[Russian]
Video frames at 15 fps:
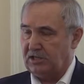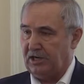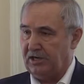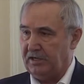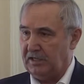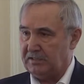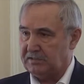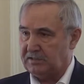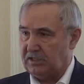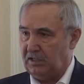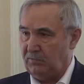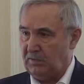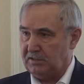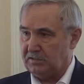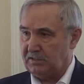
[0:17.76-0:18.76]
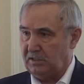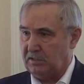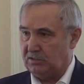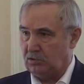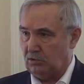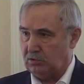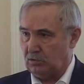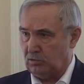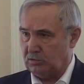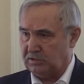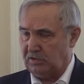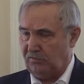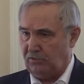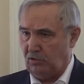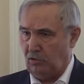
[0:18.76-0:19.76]
13 место из
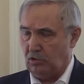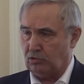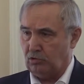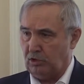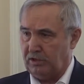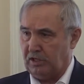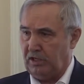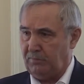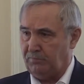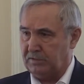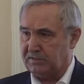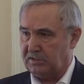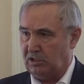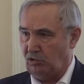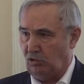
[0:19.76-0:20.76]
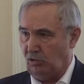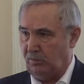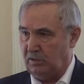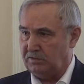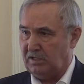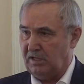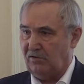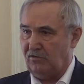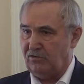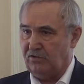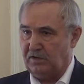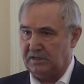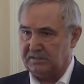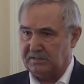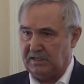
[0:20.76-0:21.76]
ЦФО только Липецкая область. В
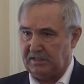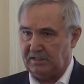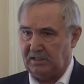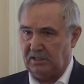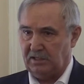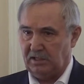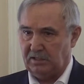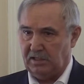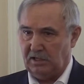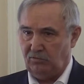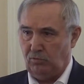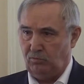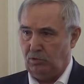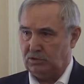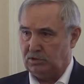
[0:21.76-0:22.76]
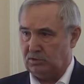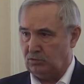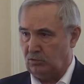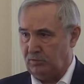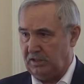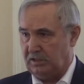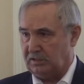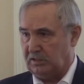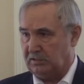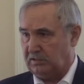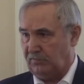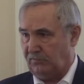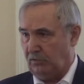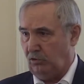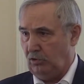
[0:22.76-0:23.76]
двадцатке ни одного больше субъекта
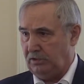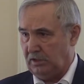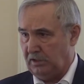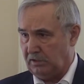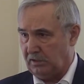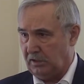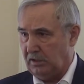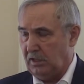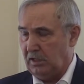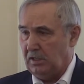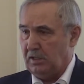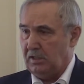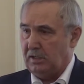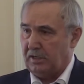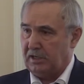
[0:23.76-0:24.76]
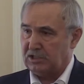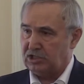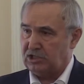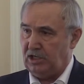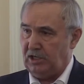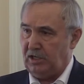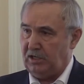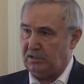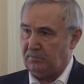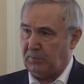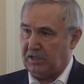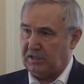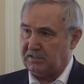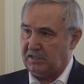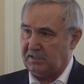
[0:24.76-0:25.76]
ЦФО нет. Расширили этот
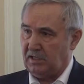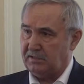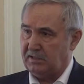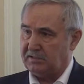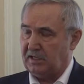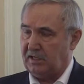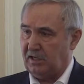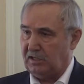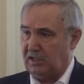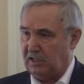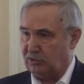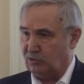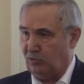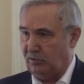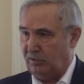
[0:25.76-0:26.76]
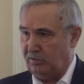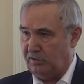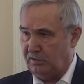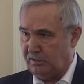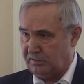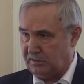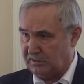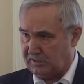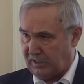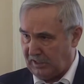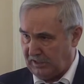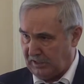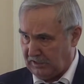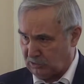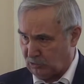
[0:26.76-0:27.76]
показатель до 40, до
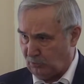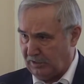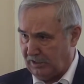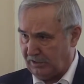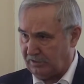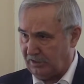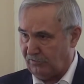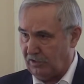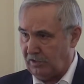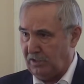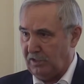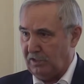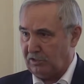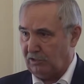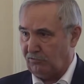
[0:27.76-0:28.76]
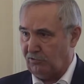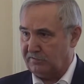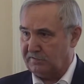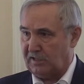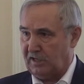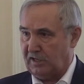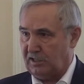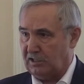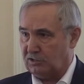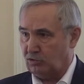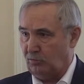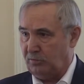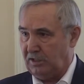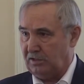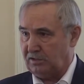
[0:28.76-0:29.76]
40 субъектов. Так вот, в 40
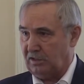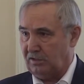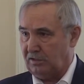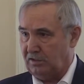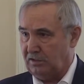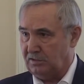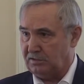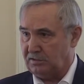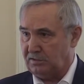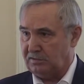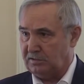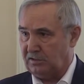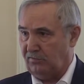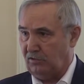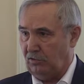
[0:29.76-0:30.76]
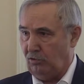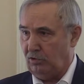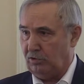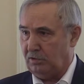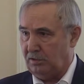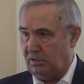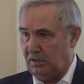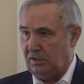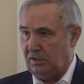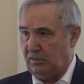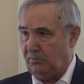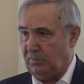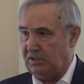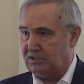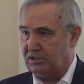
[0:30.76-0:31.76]
субъектах из ЦФО
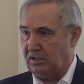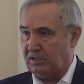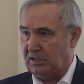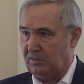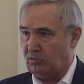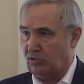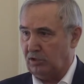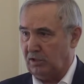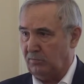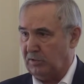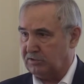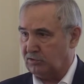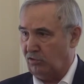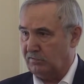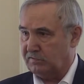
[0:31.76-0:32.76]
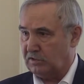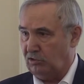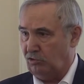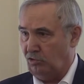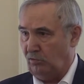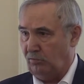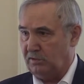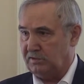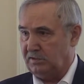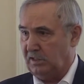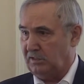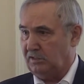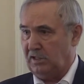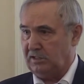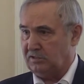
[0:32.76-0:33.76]
ближе к нам только Московская область, ни
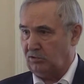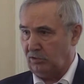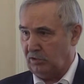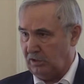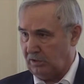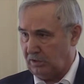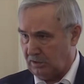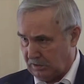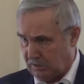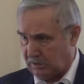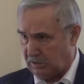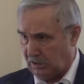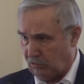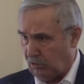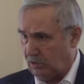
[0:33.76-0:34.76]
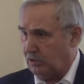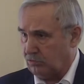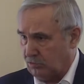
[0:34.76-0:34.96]
одна из других категорий